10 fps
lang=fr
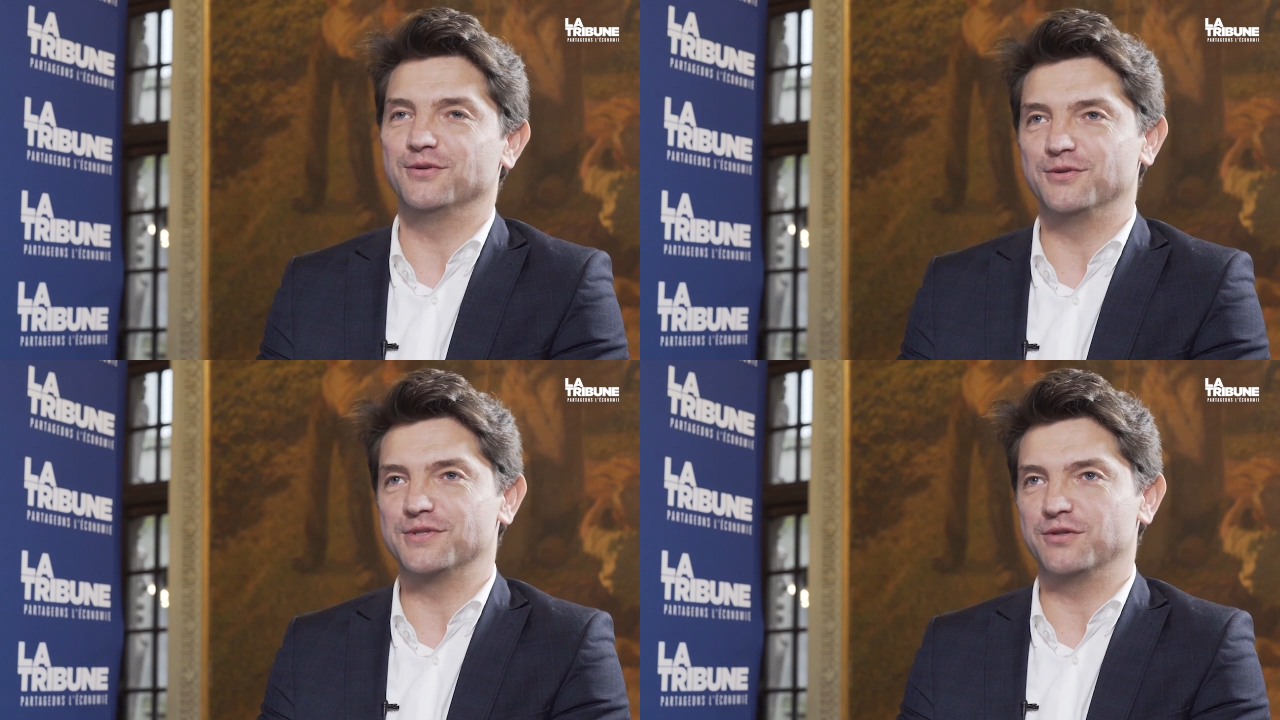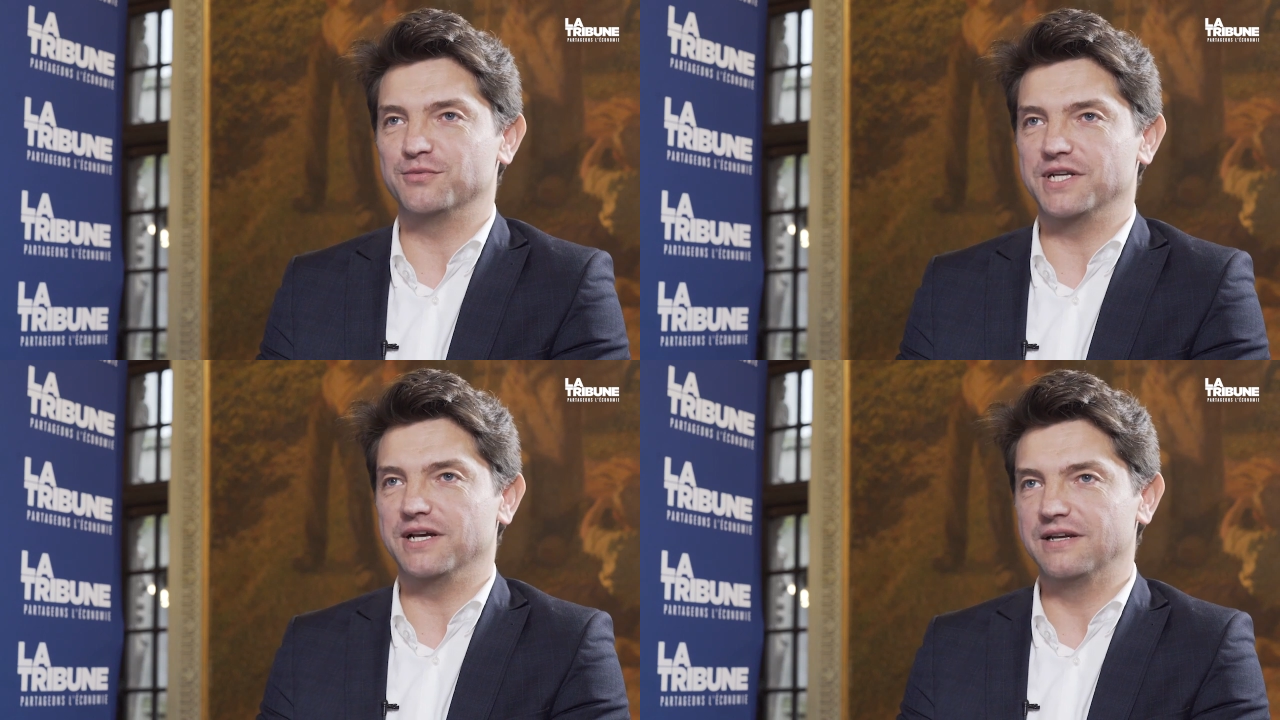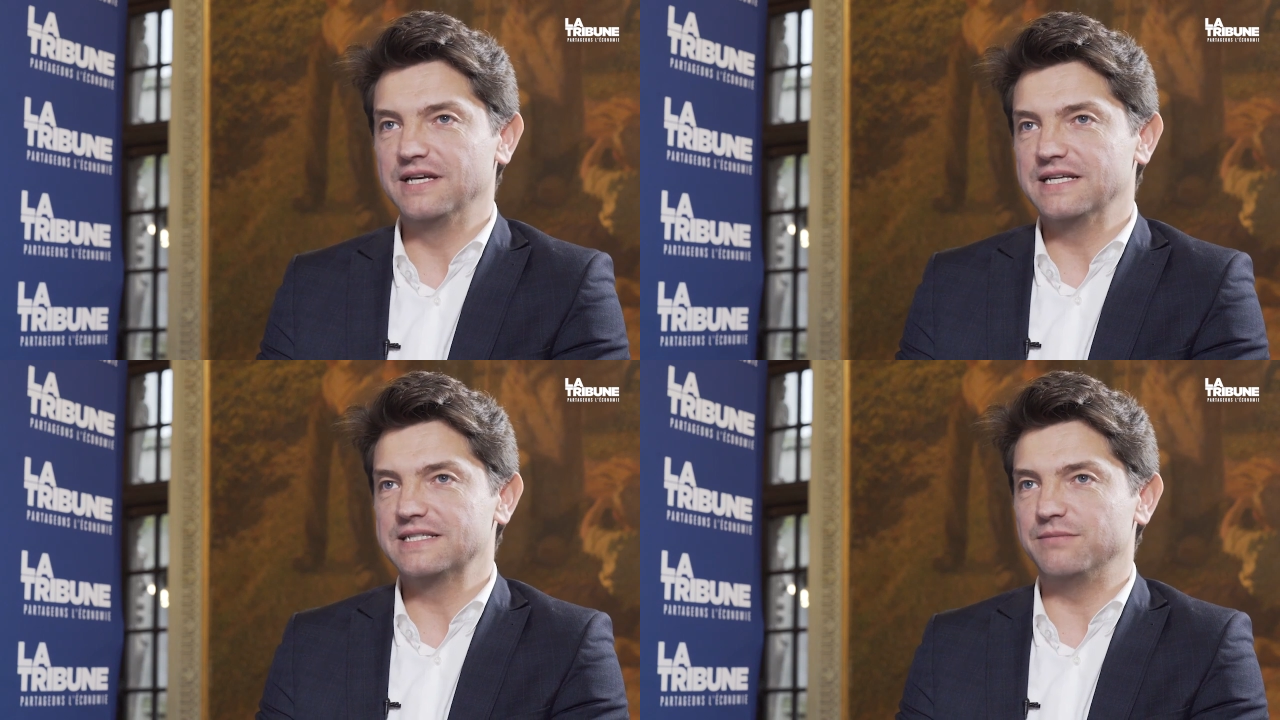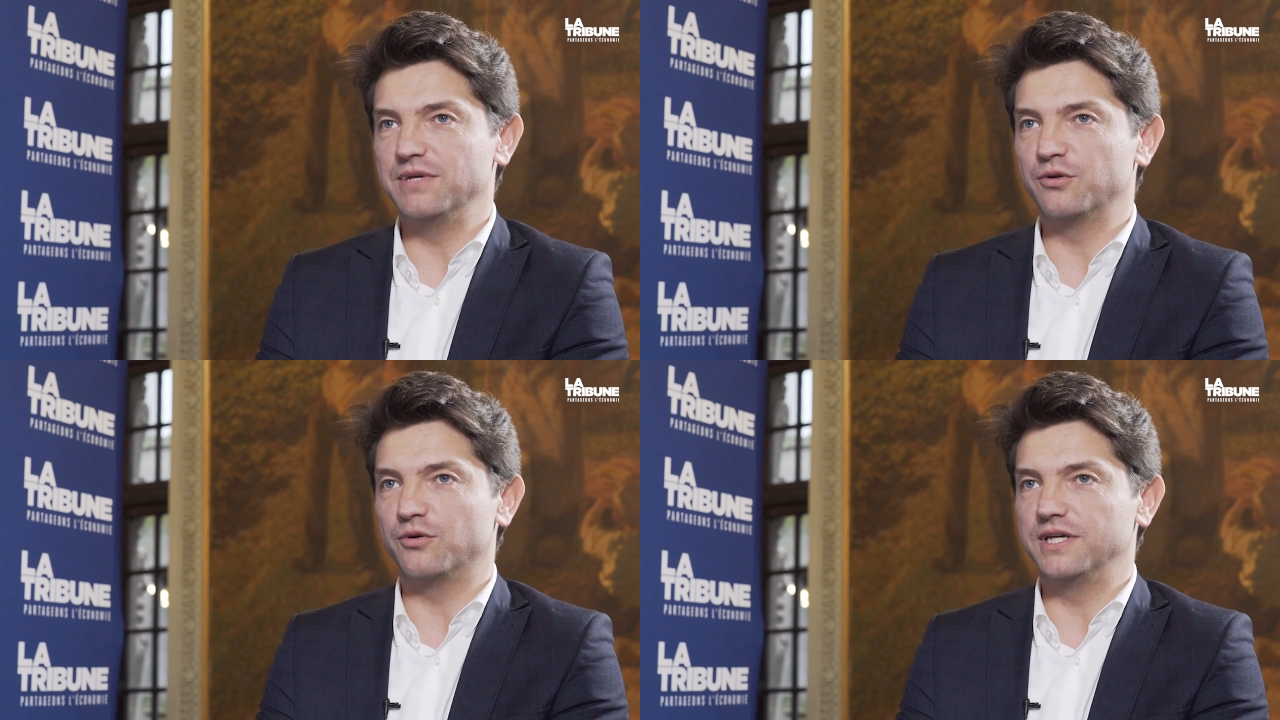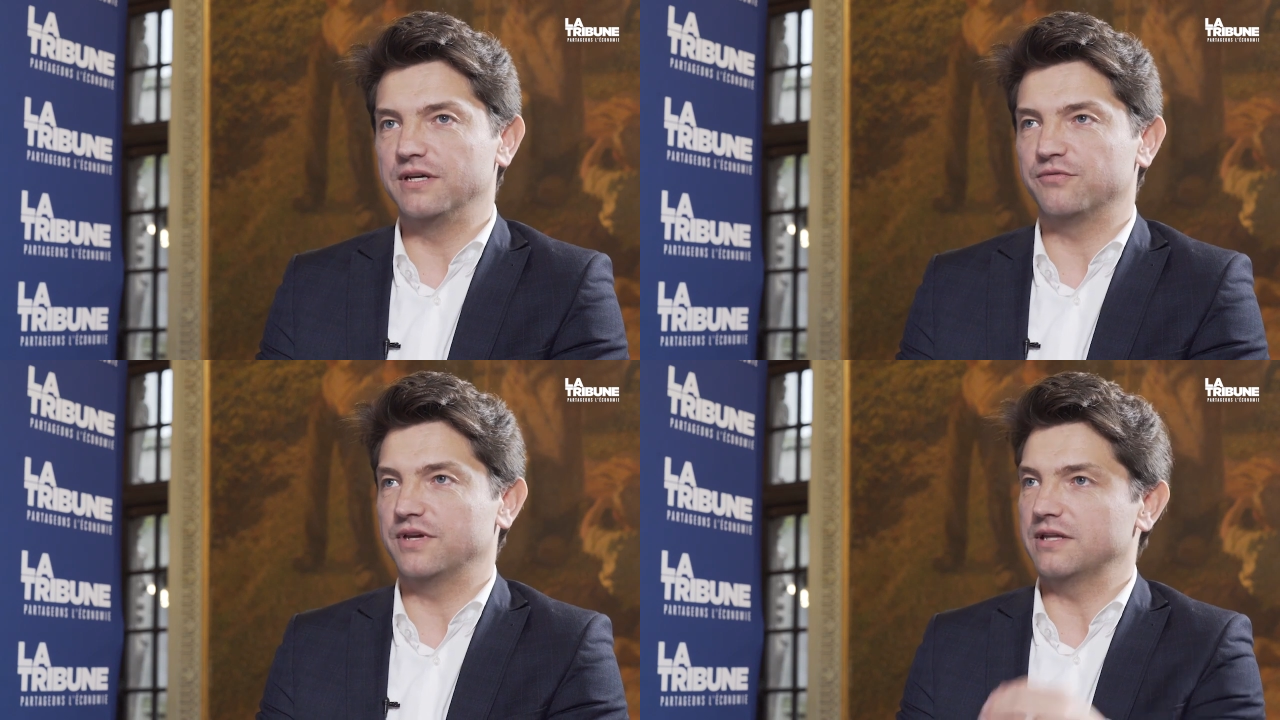de, cet objet-là, c'est bien de
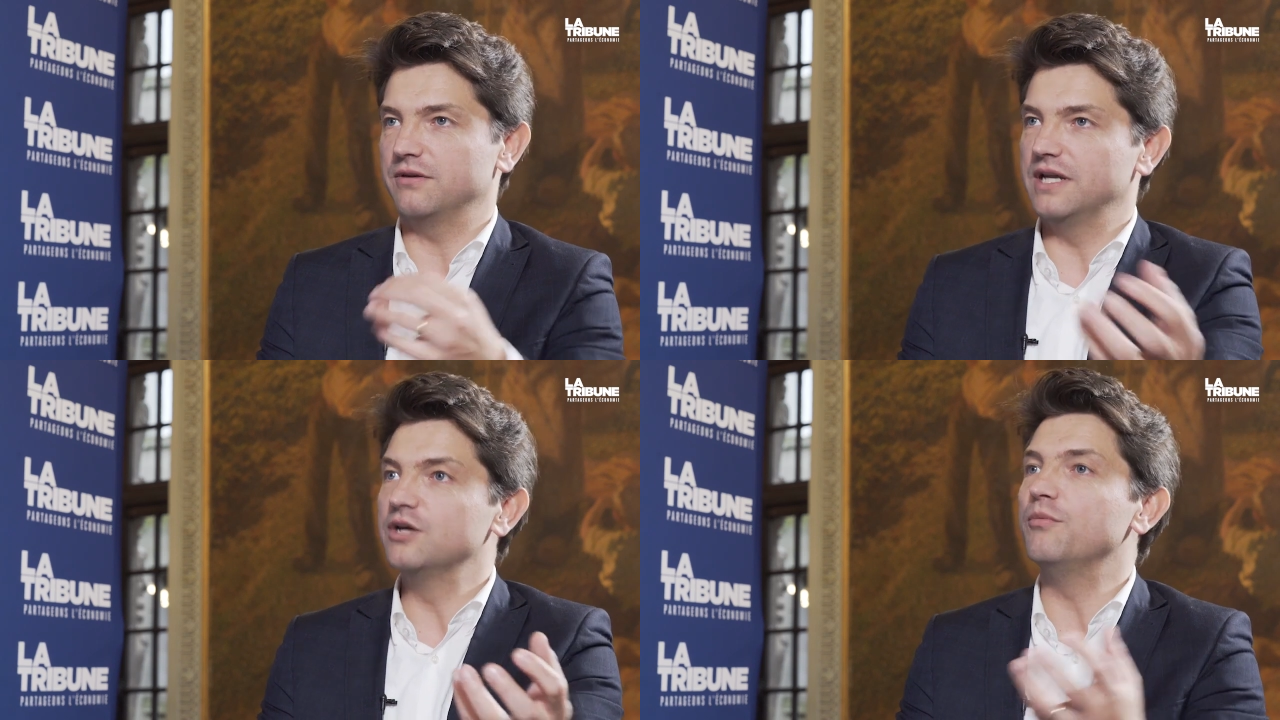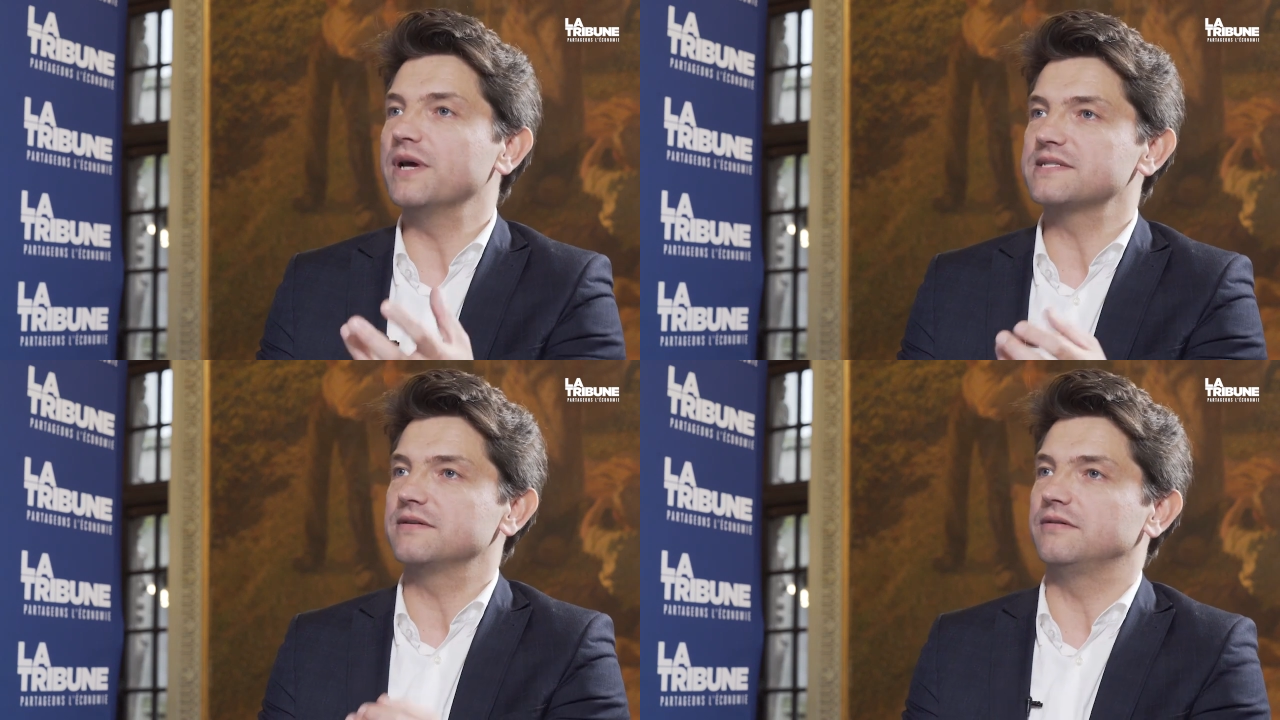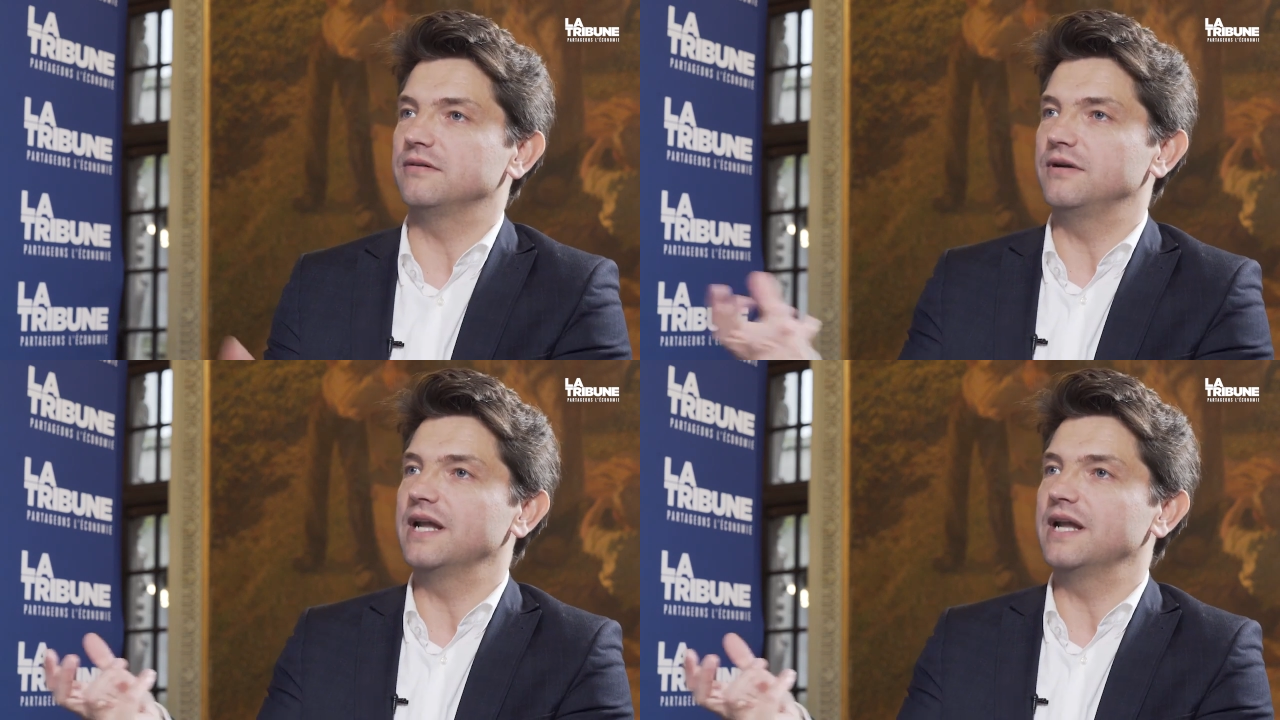relier en fait les commerçants,